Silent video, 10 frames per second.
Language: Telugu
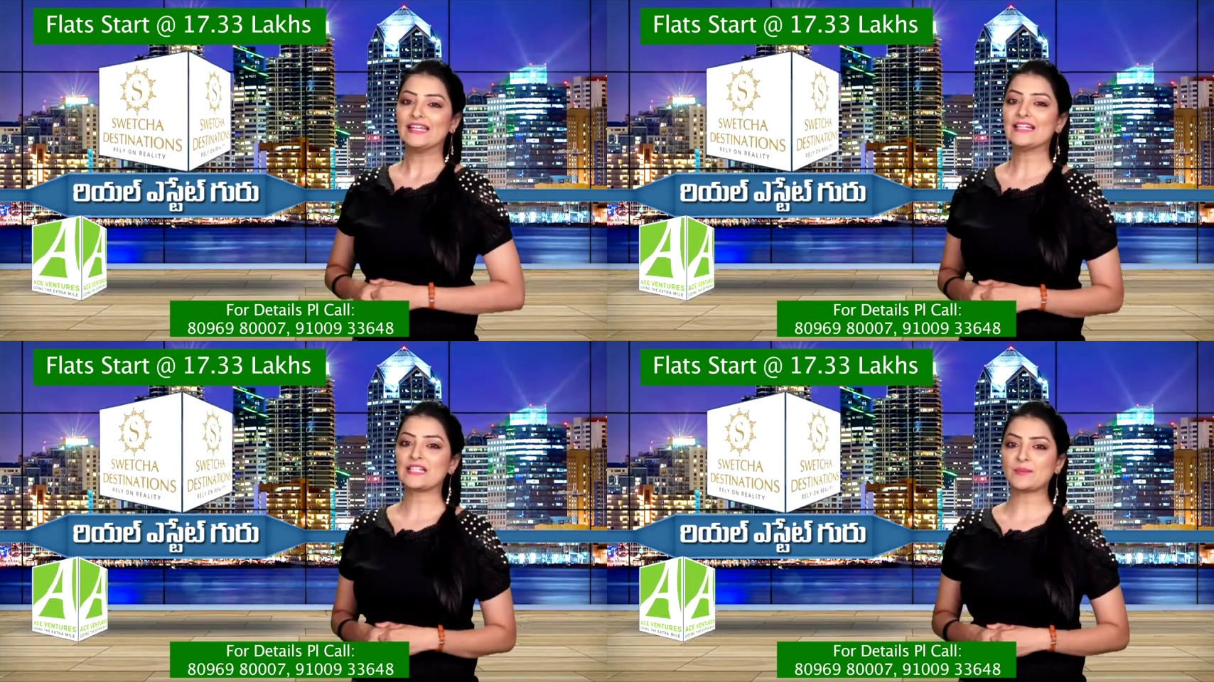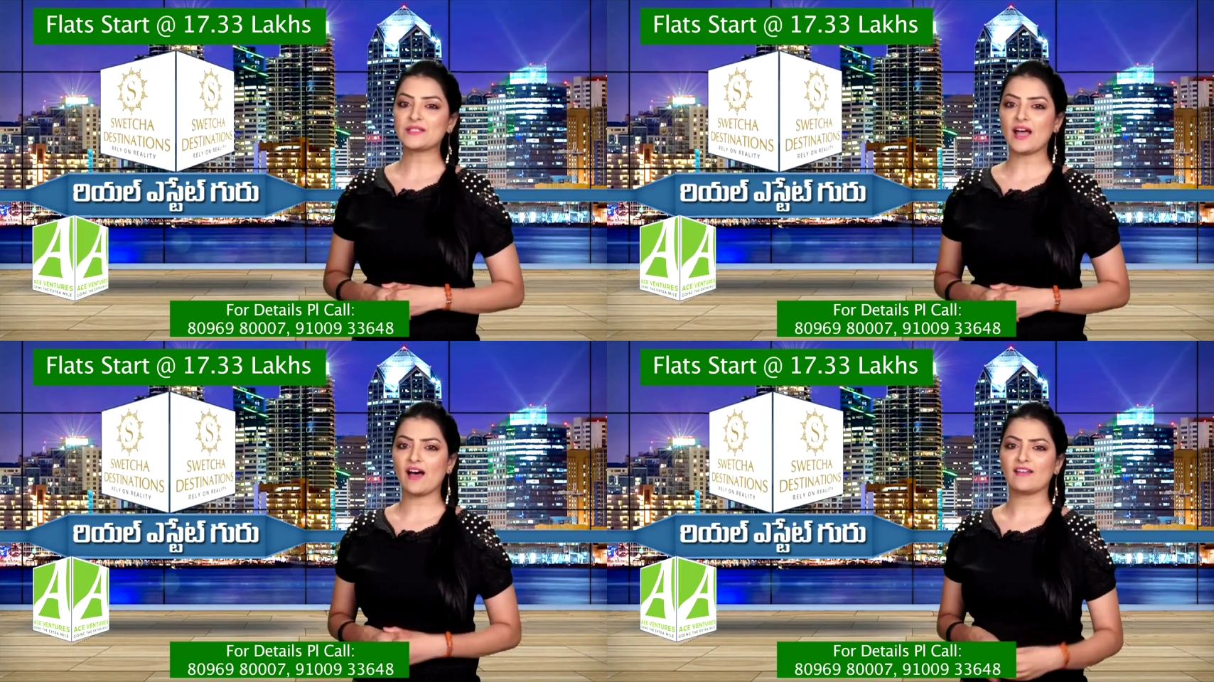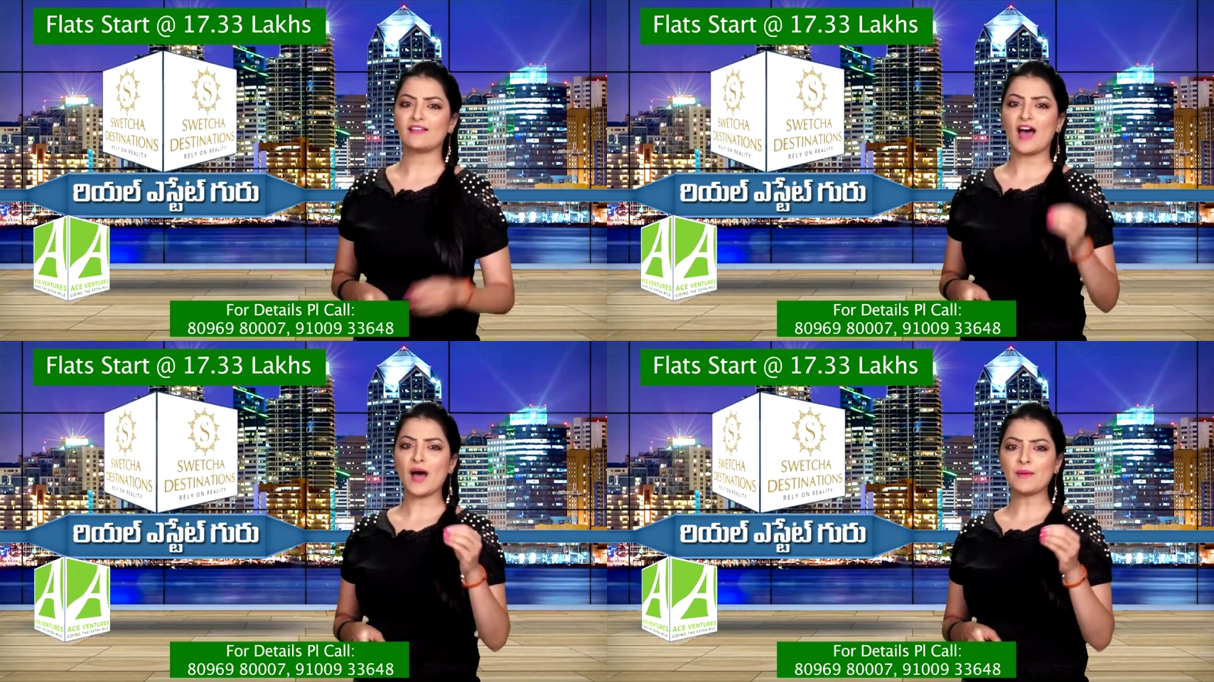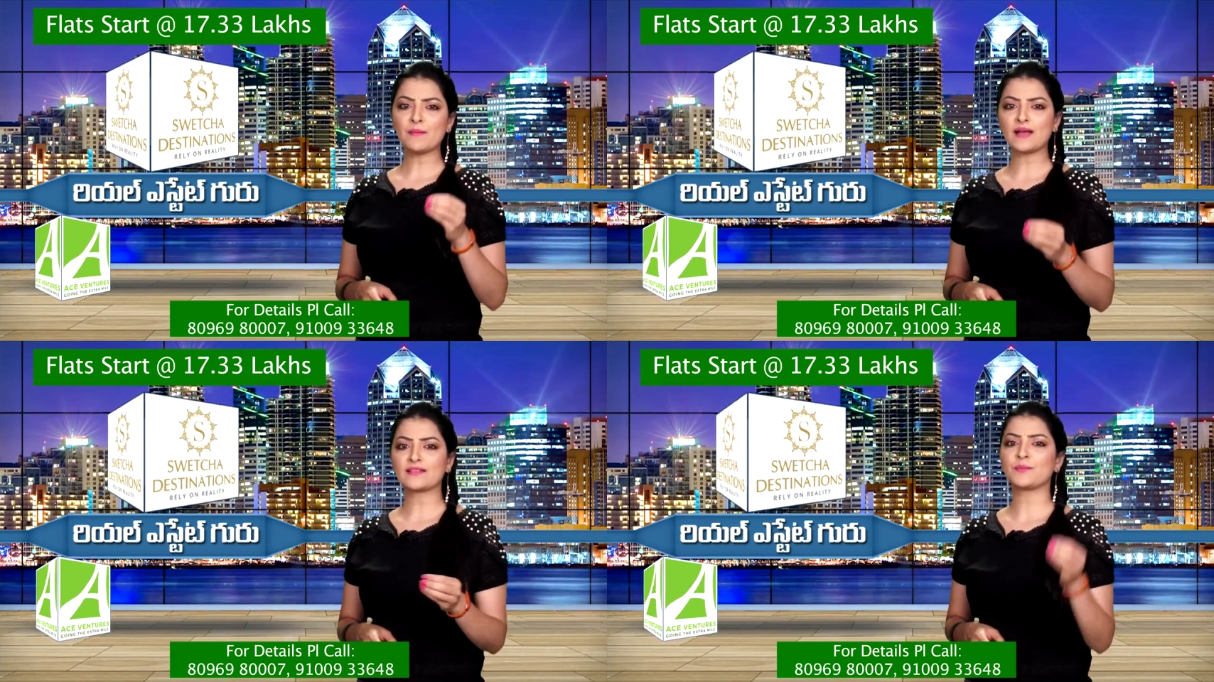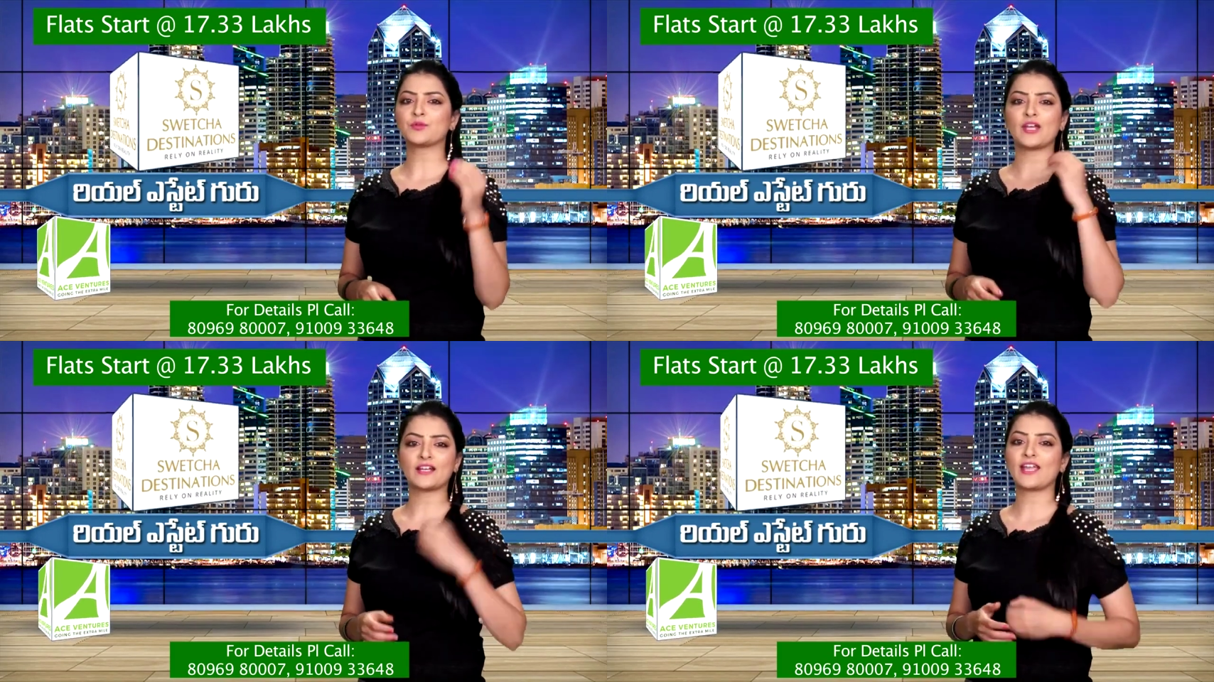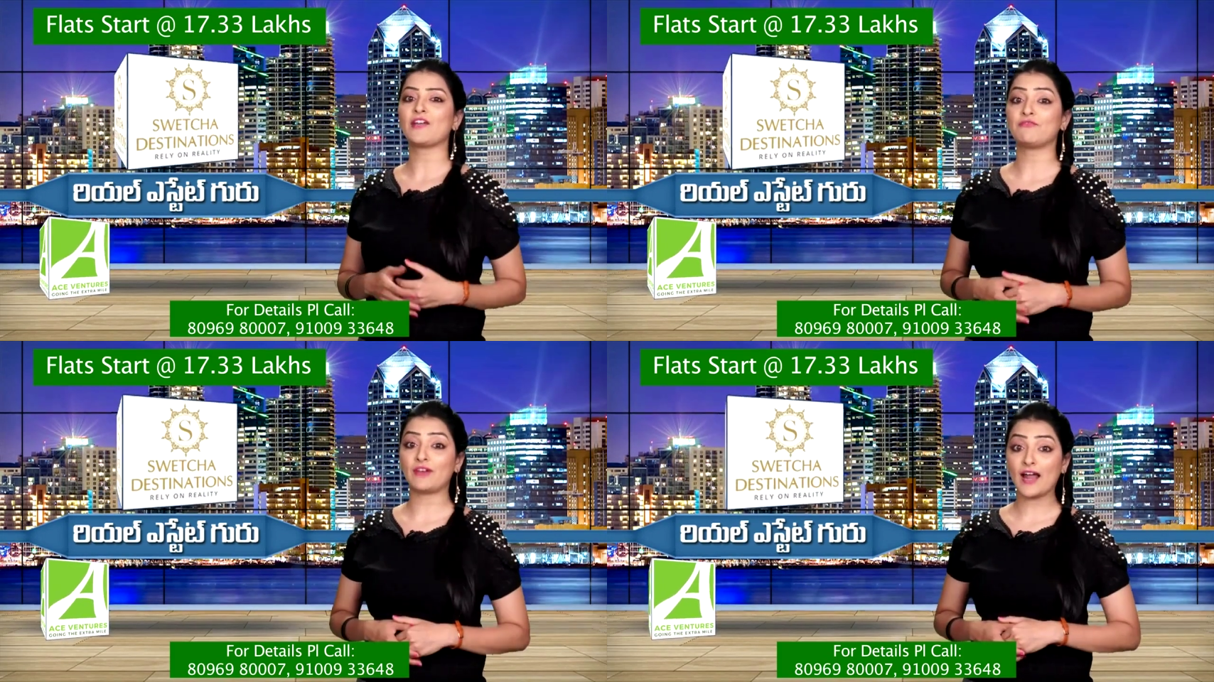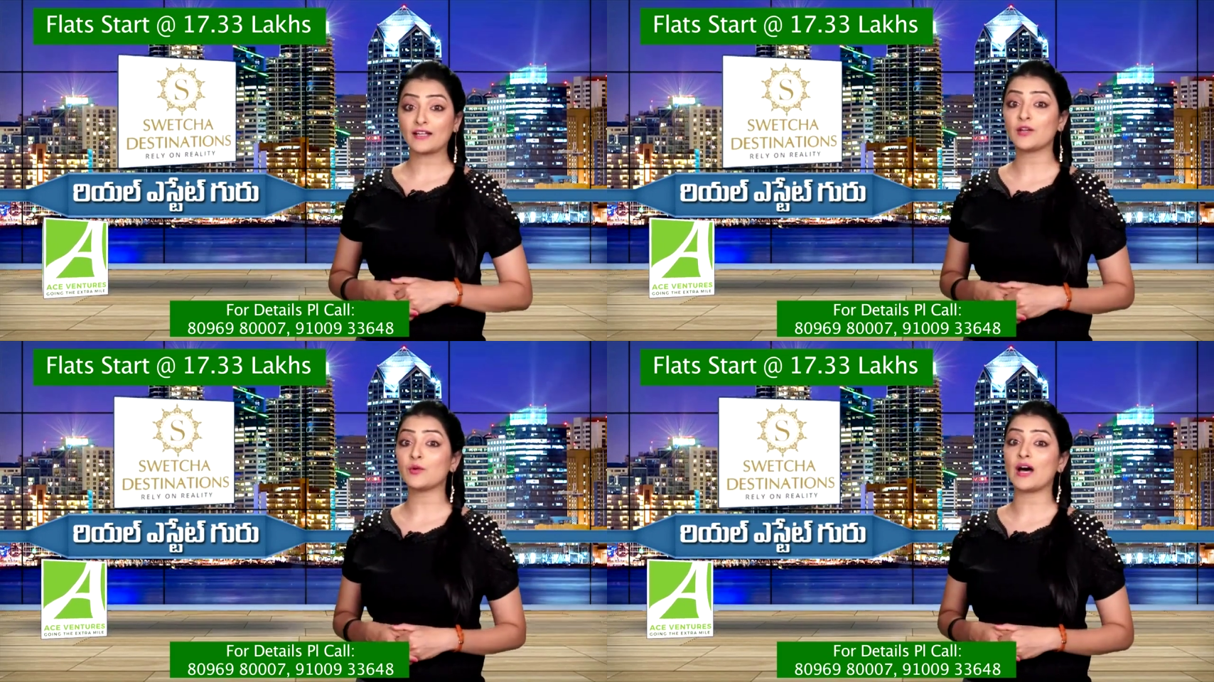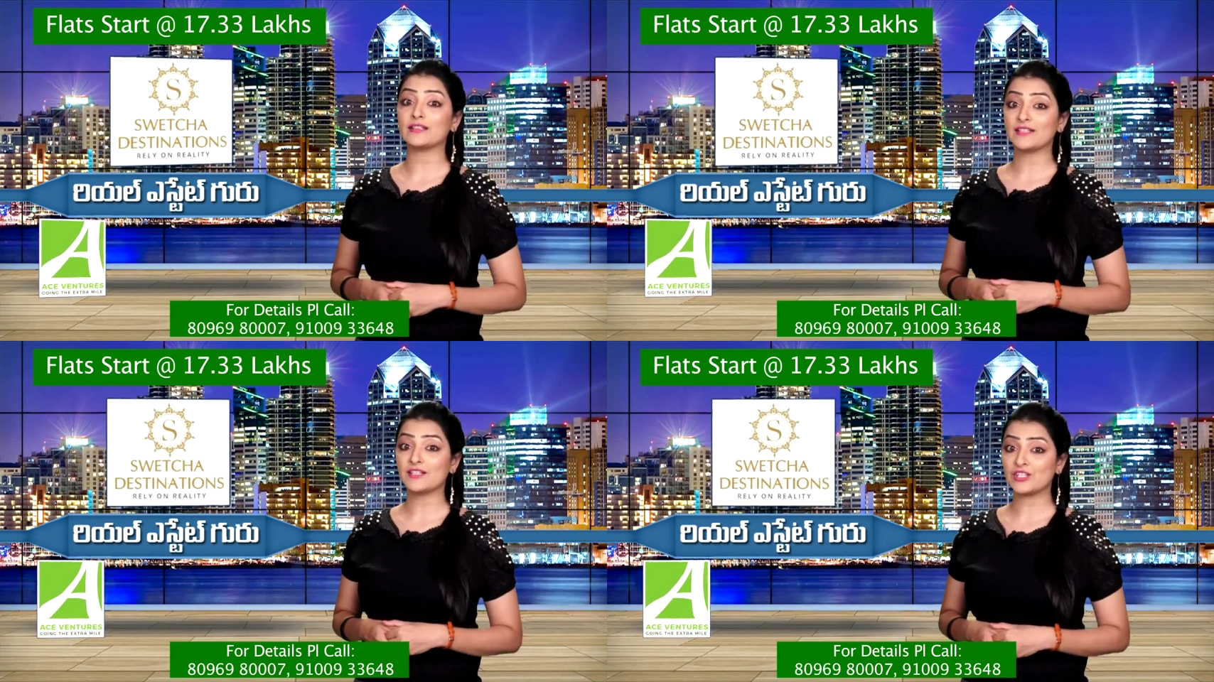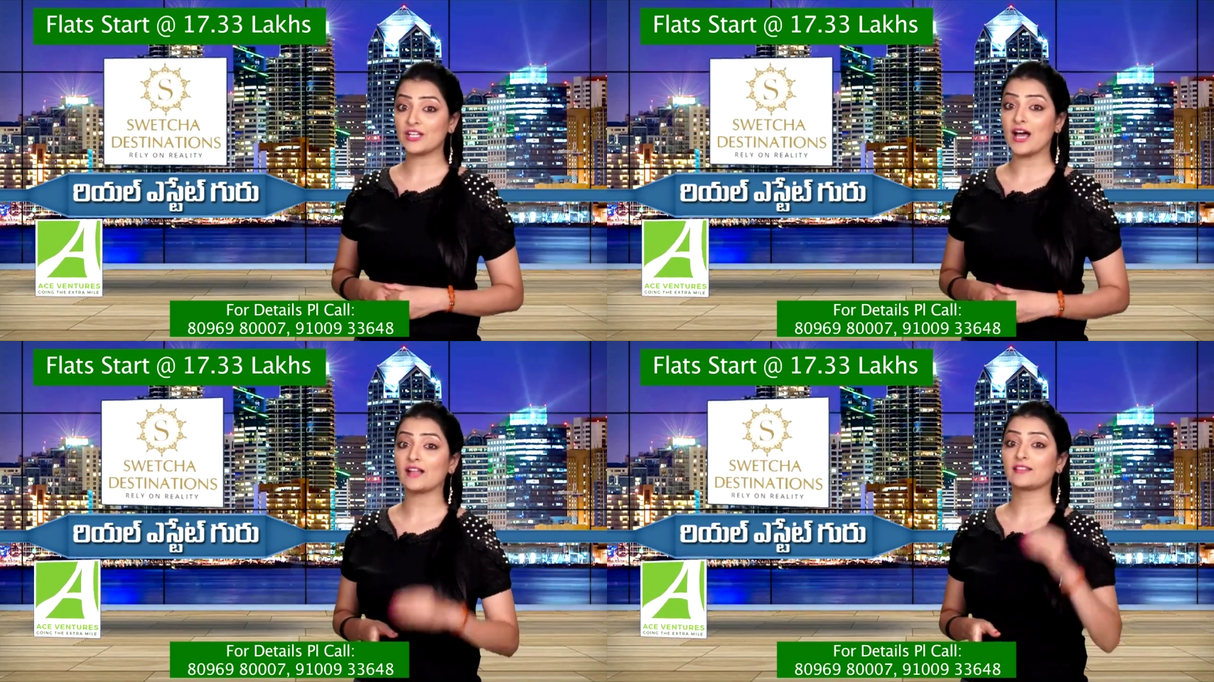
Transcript: ఈ సంస్థ నామమాత్రపు ధరకే ఫ్లాట్లను అందించిన